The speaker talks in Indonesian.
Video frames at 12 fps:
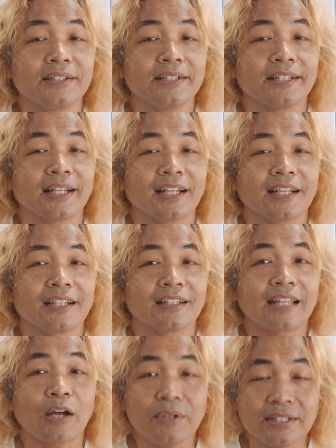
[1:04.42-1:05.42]
itu loh ya
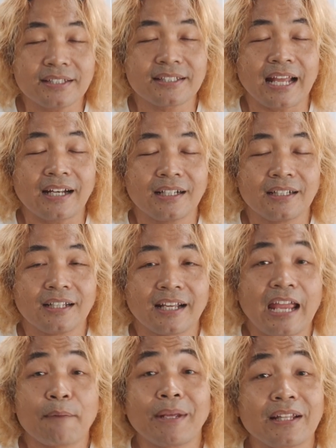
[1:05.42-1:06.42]
tahu ISIS kan
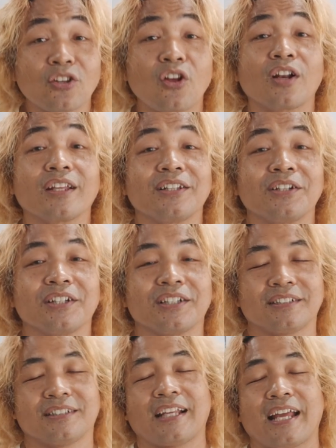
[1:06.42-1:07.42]
kayak mentol gitu
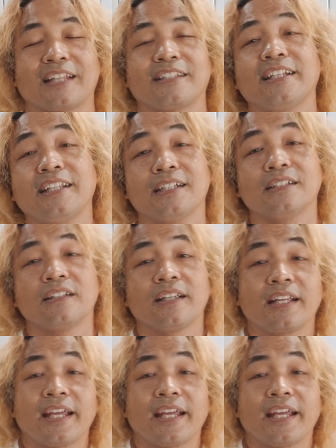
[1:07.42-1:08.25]
loh nah jadi